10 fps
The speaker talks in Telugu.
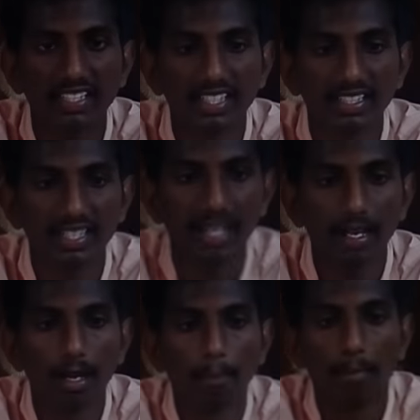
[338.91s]
ఇది అయితే
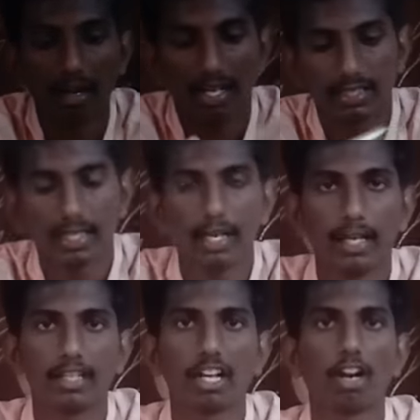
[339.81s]
మనమైతే
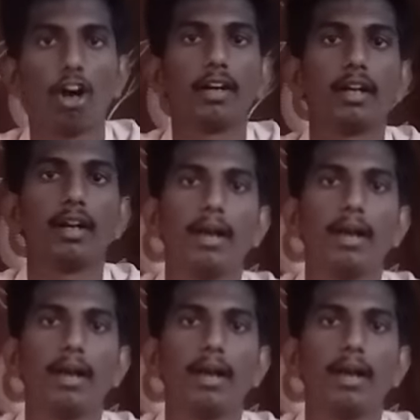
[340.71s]
టెన్ నాట్